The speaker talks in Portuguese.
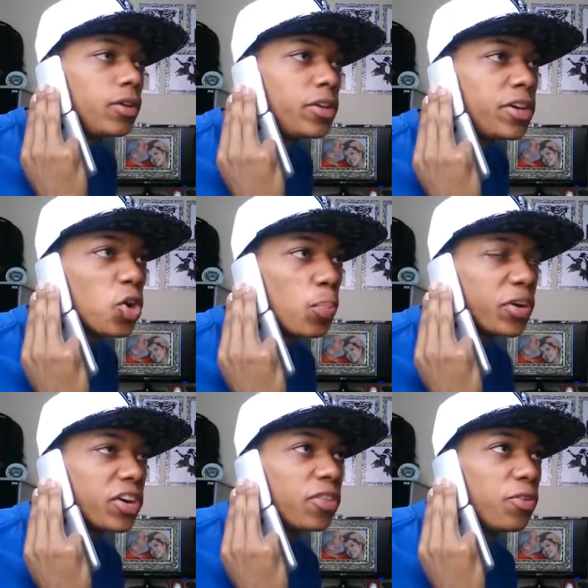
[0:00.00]
E aí,
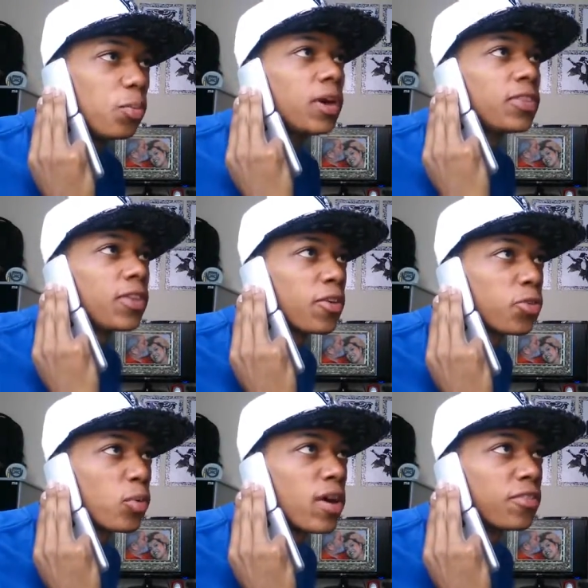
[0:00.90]
companheira Dilma, tá
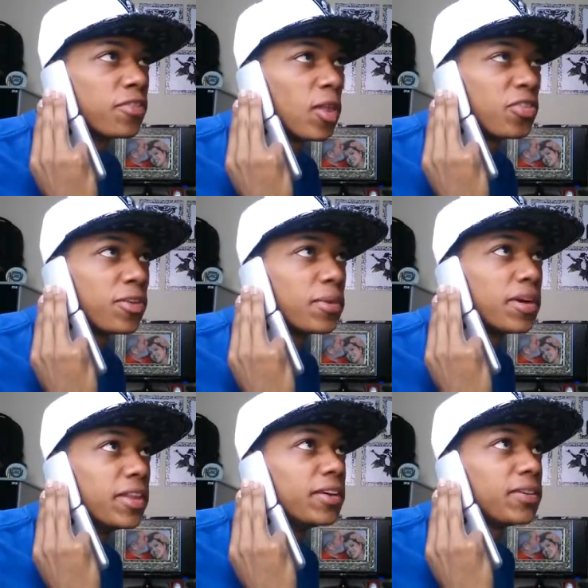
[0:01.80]
suave final de
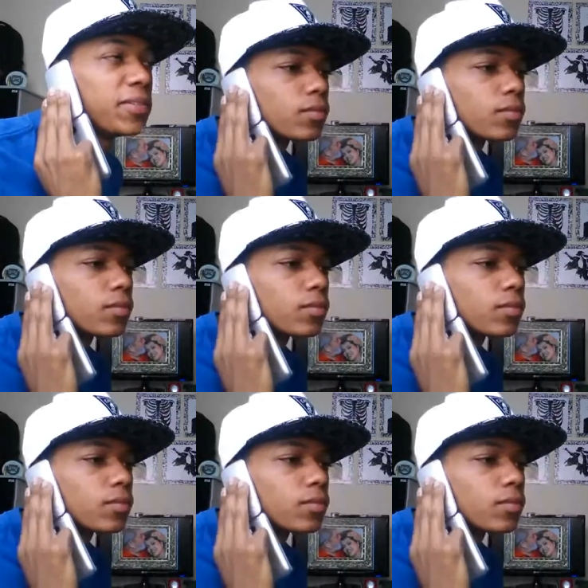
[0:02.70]
semana?